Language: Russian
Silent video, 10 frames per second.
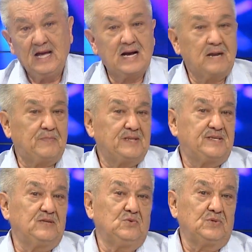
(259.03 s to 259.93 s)
как
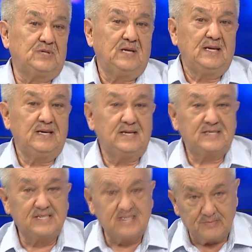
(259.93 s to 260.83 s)
подтянуть и
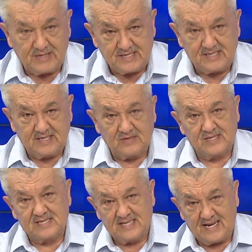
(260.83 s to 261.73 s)
систематизировать
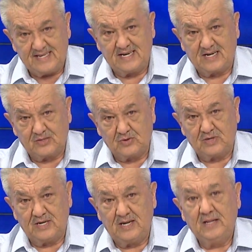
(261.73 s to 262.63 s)
знания,
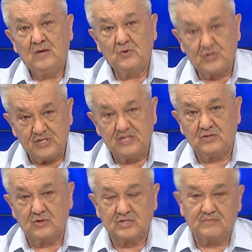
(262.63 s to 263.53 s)
которые ученик
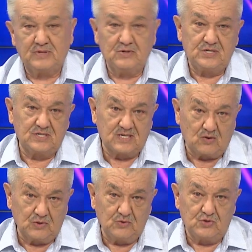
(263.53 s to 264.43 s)
должен получить за
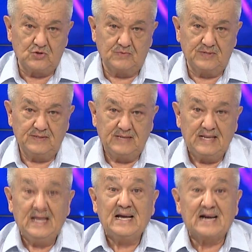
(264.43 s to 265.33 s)
годы учебы,
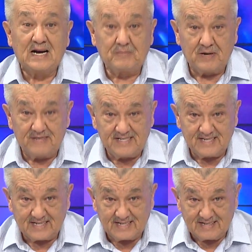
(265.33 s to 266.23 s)
как
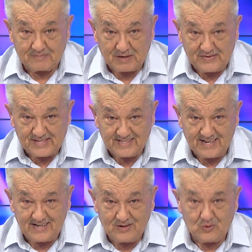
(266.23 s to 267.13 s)
повысить
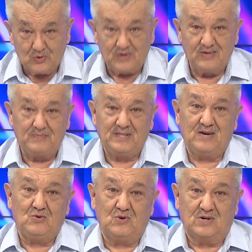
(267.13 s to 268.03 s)
профессиональный уровень
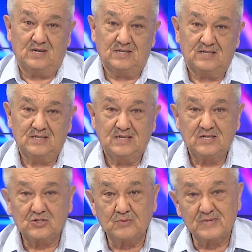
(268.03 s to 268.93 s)
педагога,
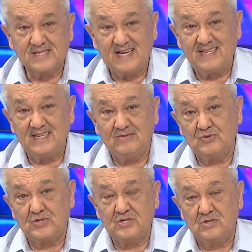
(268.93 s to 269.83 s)
чтобы знания его
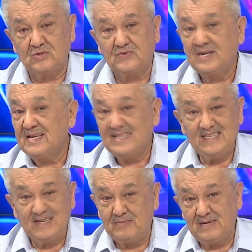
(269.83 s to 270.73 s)
учеников
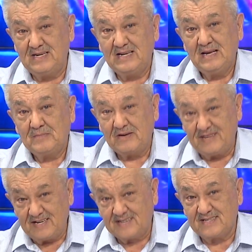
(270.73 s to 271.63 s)
не были
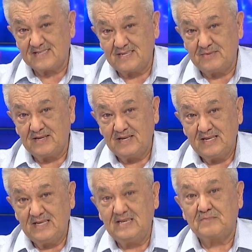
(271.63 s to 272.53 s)
поверхностными
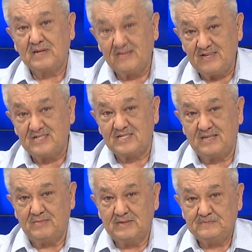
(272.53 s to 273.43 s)
и
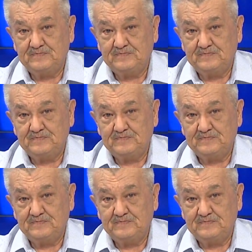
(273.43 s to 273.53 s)
половинчатыми.